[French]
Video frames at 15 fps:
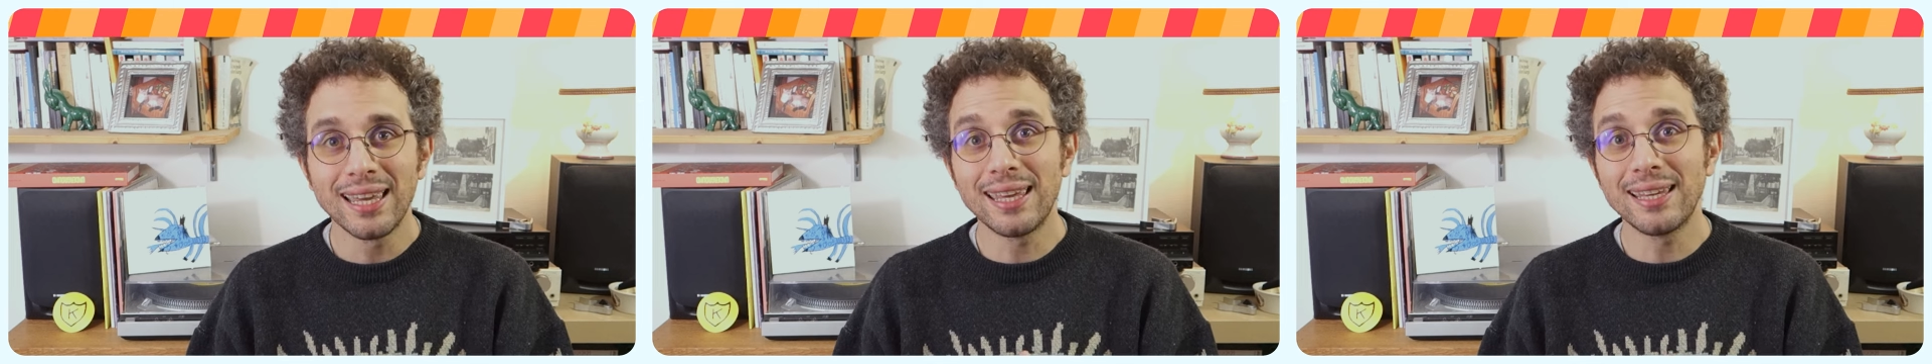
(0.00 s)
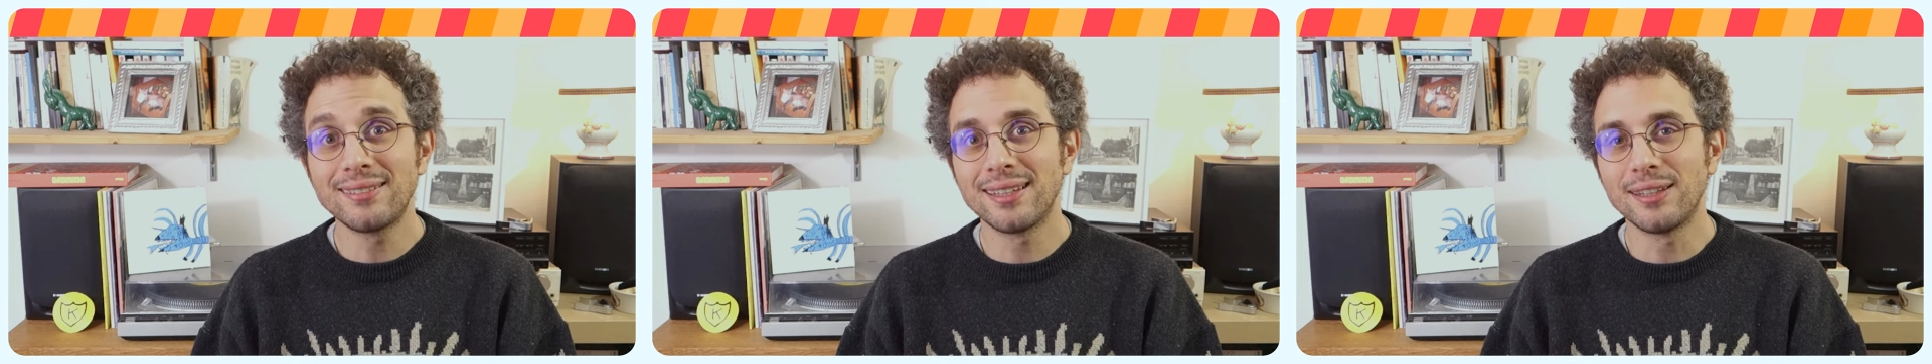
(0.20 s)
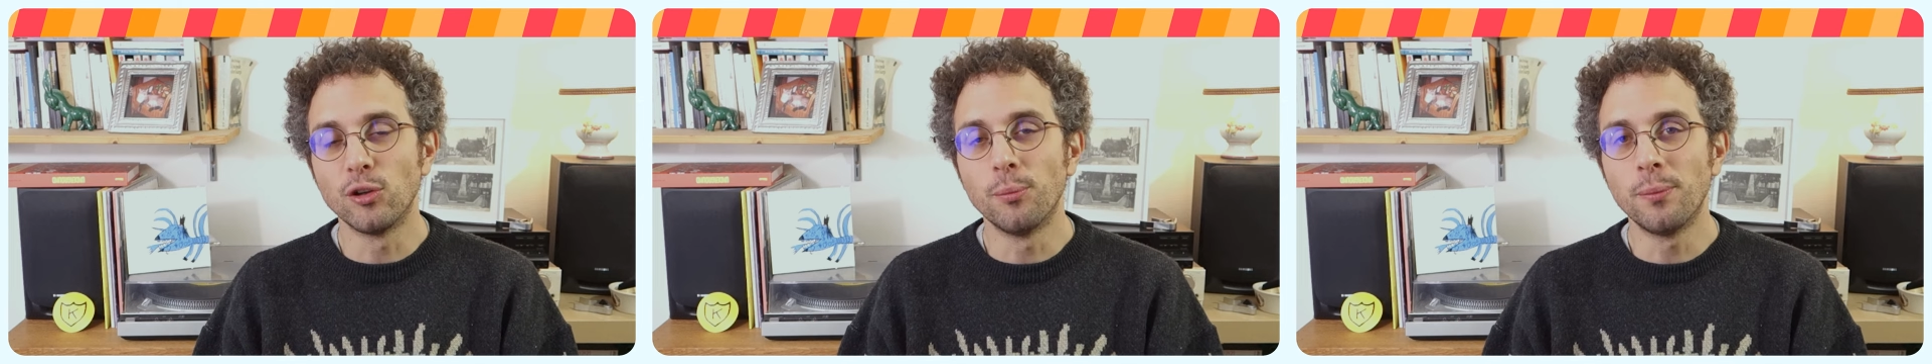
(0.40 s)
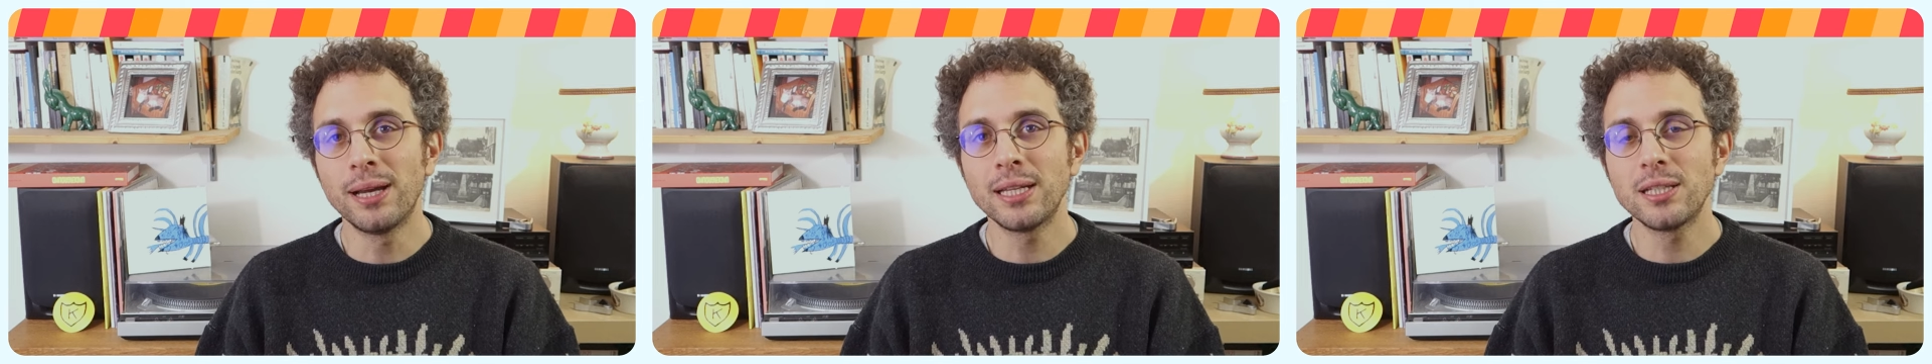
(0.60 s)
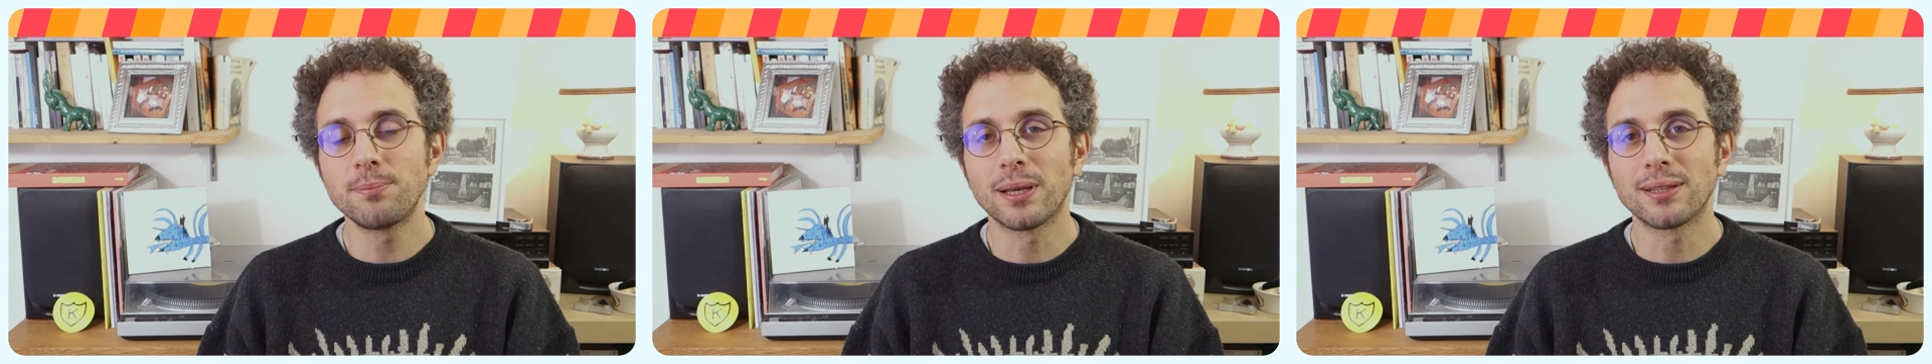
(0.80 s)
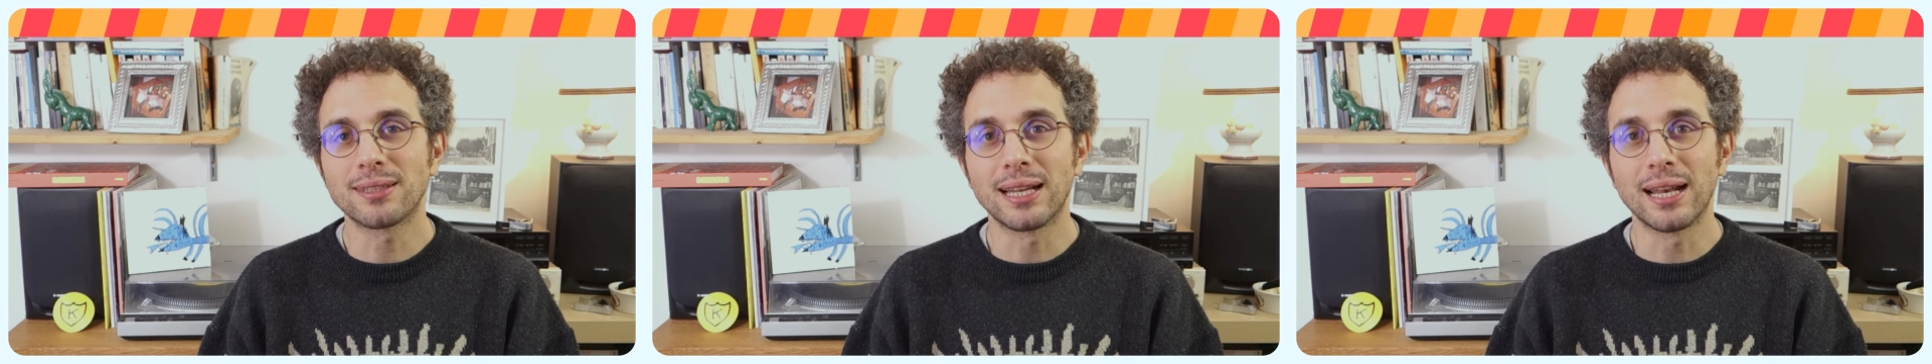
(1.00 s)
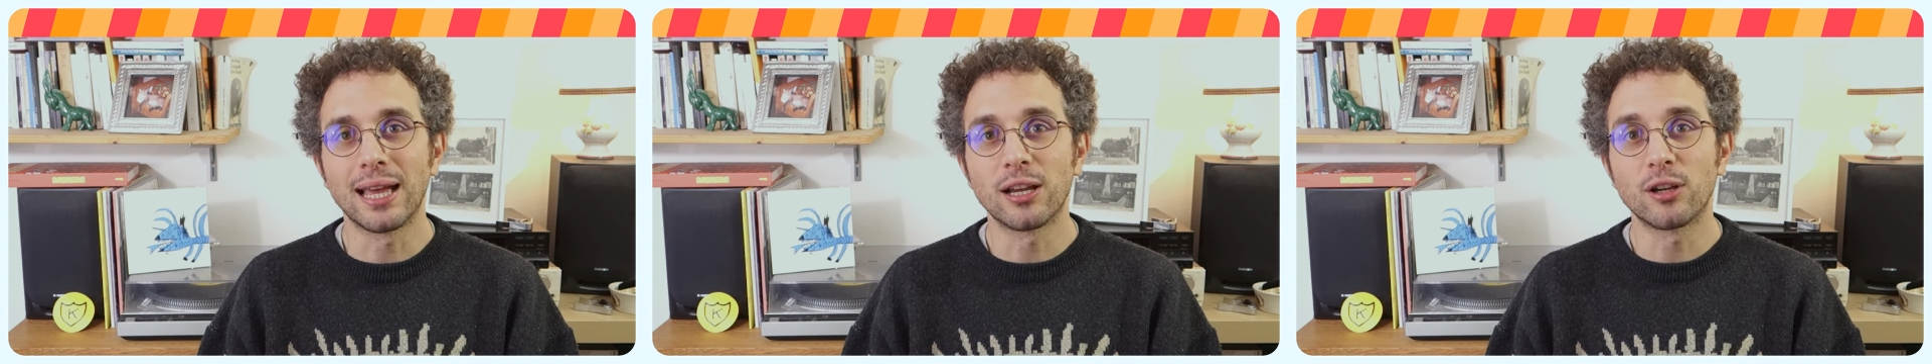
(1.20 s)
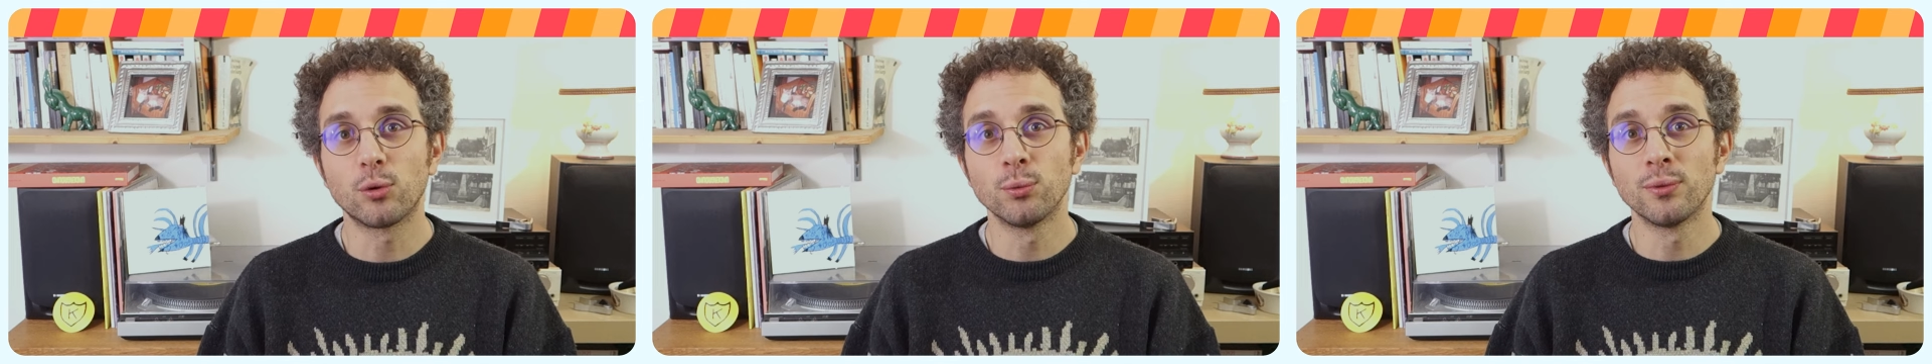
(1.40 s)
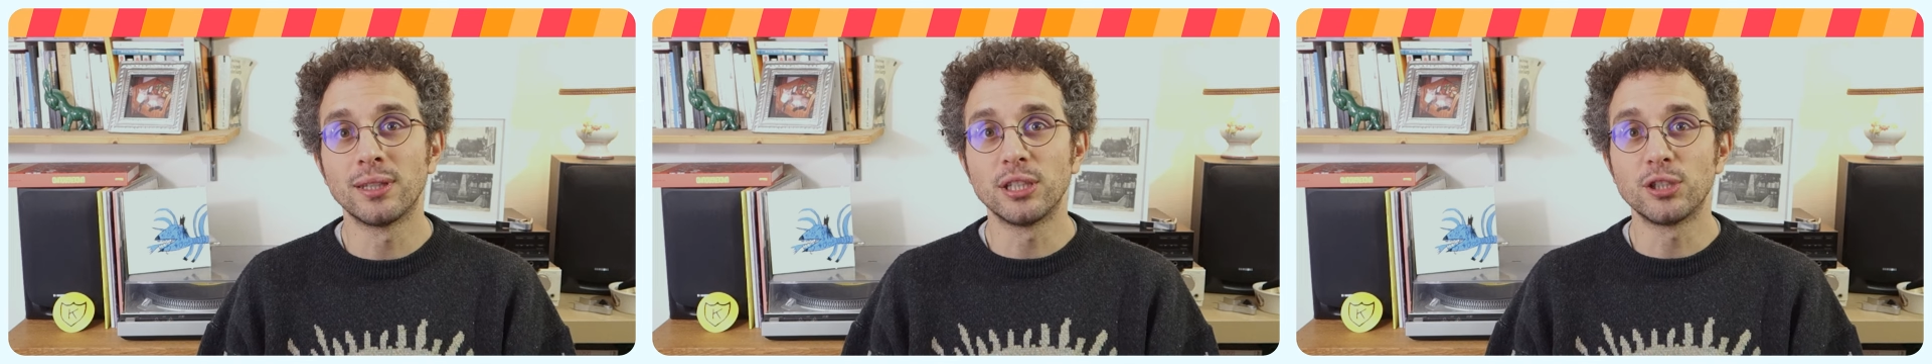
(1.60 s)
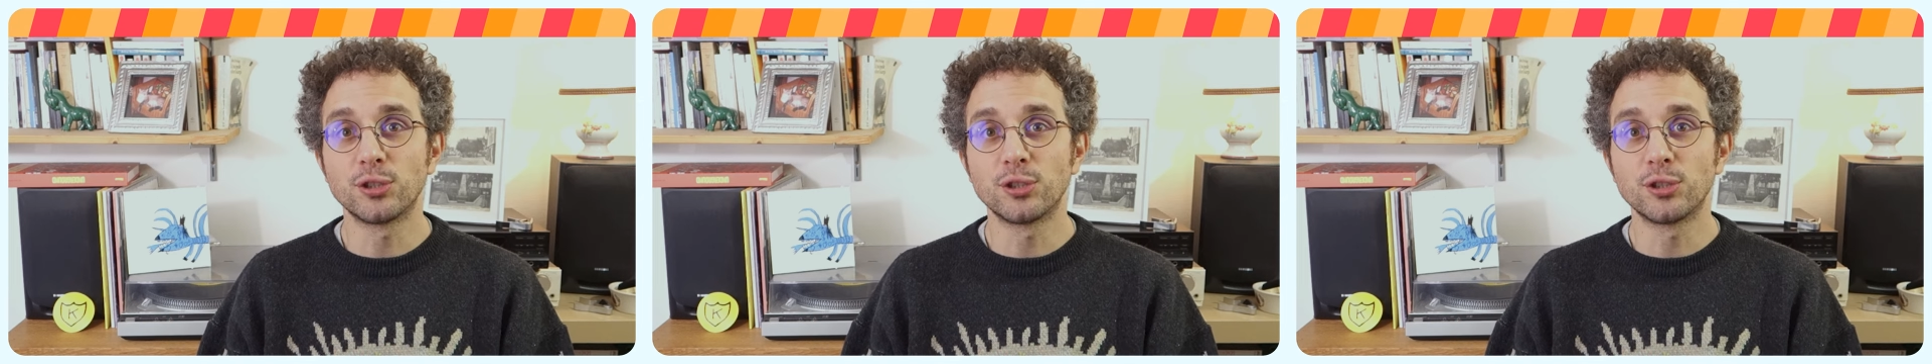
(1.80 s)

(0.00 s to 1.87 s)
et c'est dommage parce qu'elle raconte des